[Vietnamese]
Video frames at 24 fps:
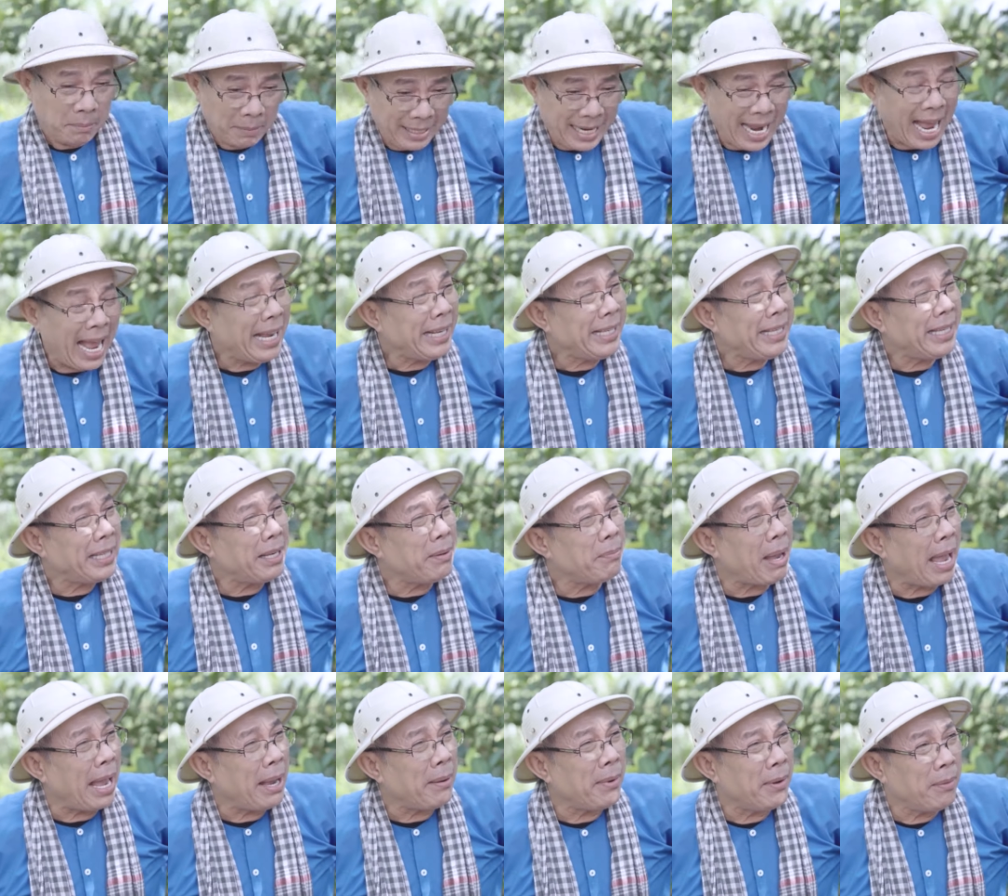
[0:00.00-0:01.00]
mày đăng gì
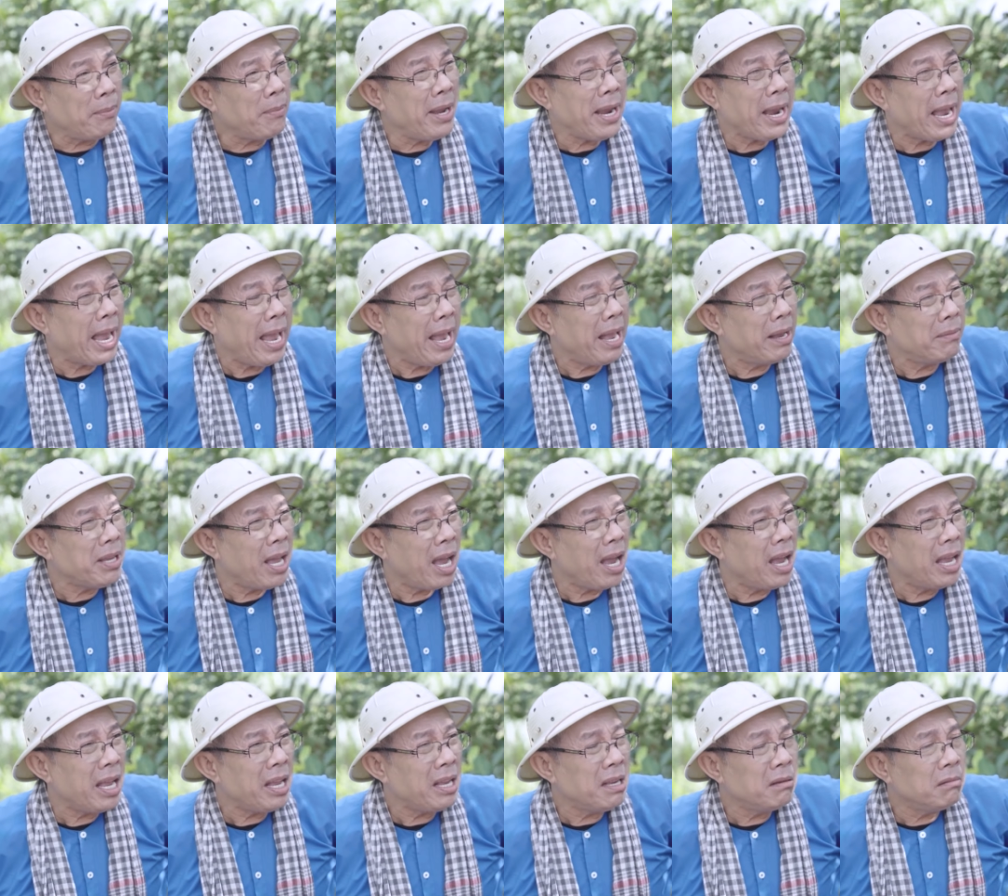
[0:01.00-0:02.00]
trên mạng mày không biết hả không nhớ
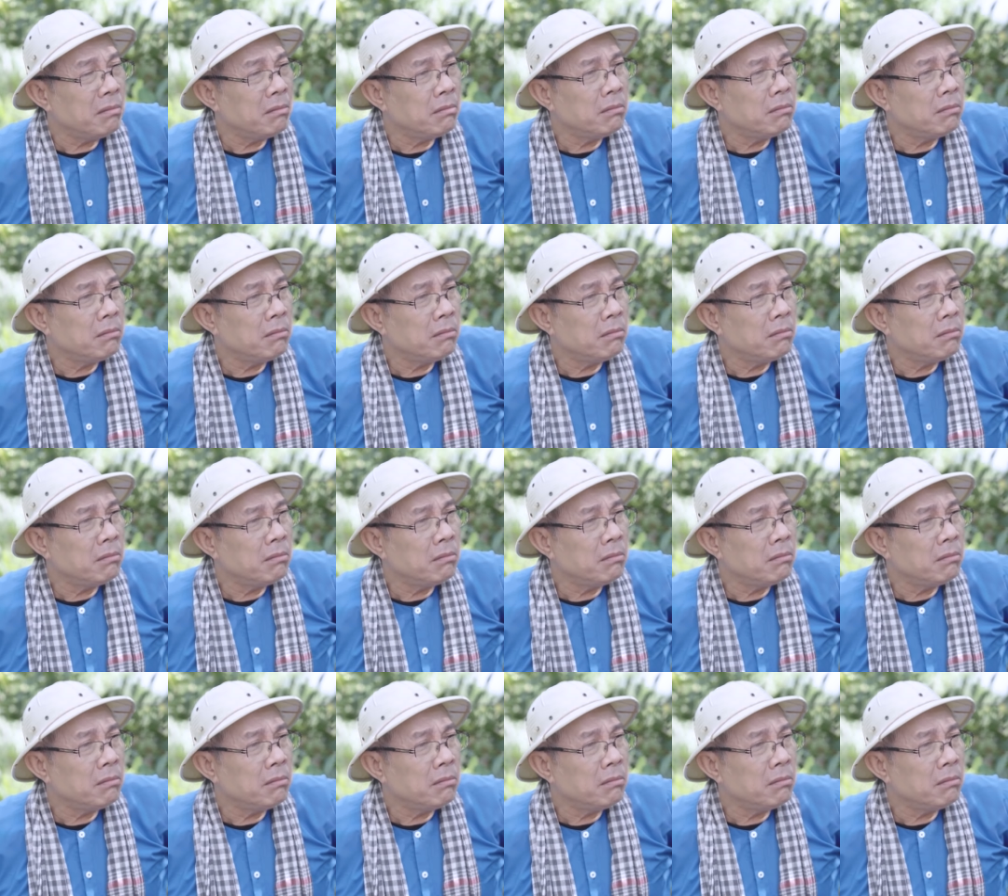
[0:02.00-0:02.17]
hả